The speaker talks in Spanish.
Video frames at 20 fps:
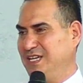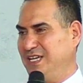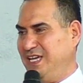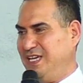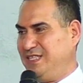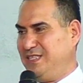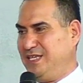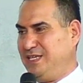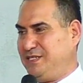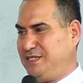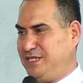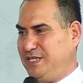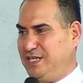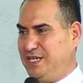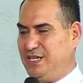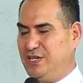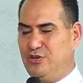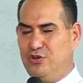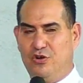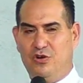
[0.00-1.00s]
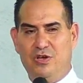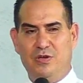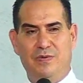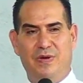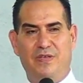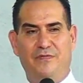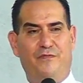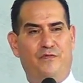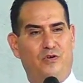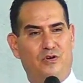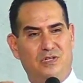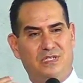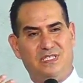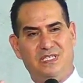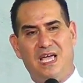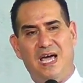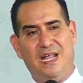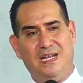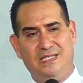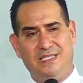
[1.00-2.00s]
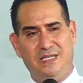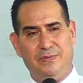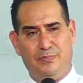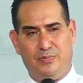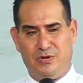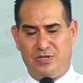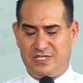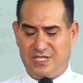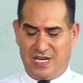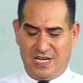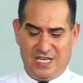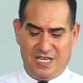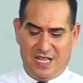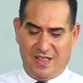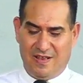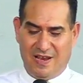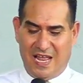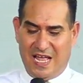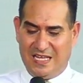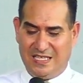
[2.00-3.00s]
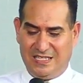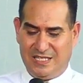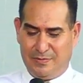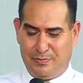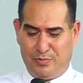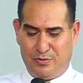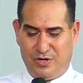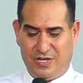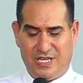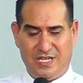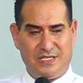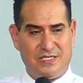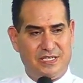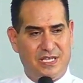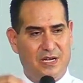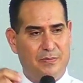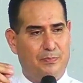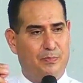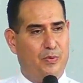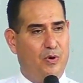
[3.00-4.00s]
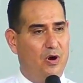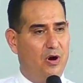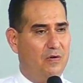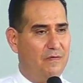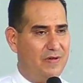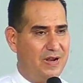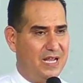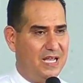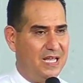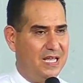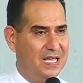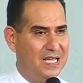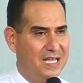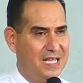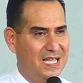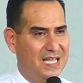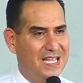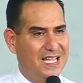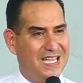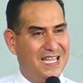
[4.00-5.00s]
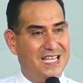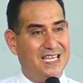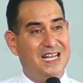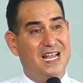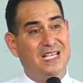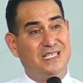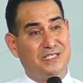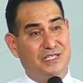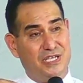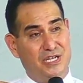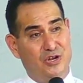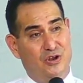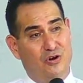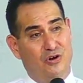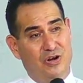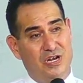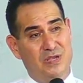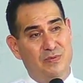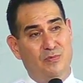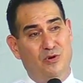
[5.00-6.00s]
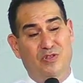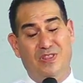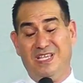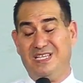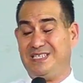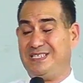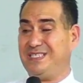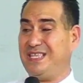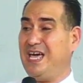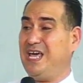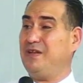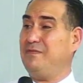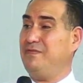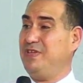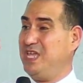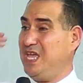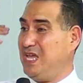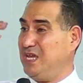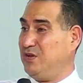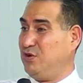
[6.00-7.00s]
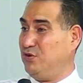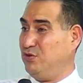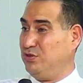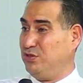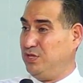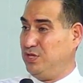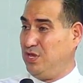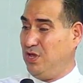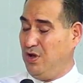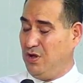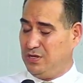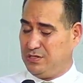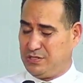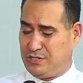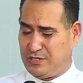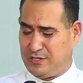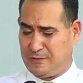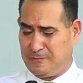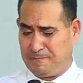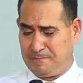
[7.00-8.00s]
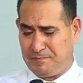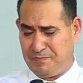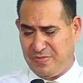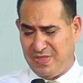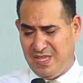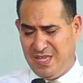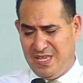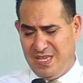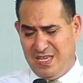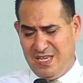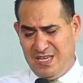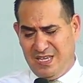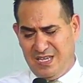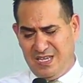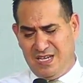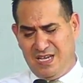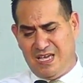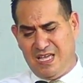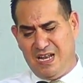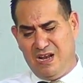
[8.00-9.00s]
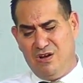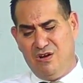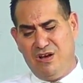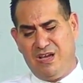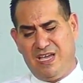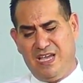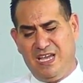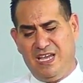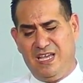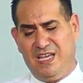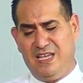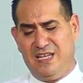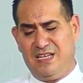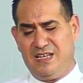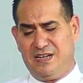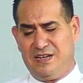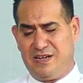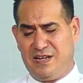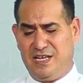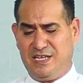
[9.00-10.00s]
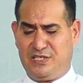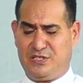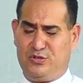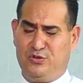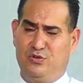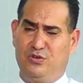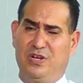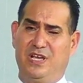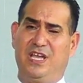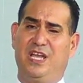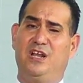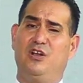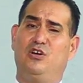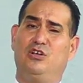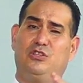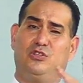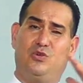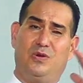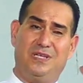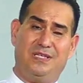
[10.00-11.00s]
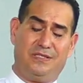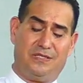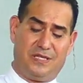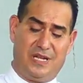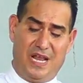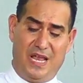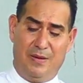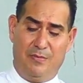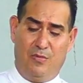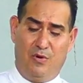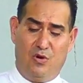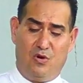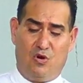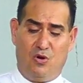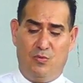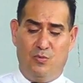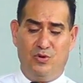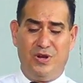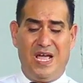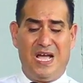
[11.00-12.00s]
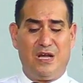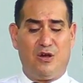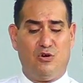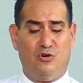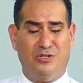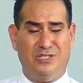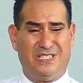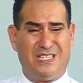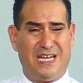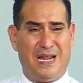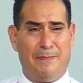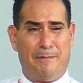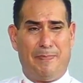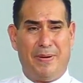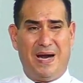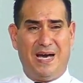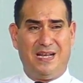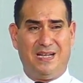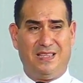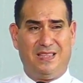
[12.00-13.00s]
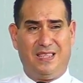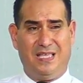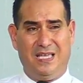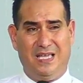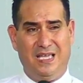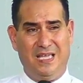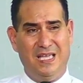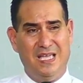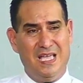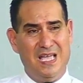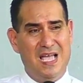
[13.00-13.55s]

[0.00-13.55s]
es decir, no iba a esforzarse por salir adelante porque ser pobre era sinónimo de estar bien con Dios. Y creo que resurge el otro extremo como una contraparte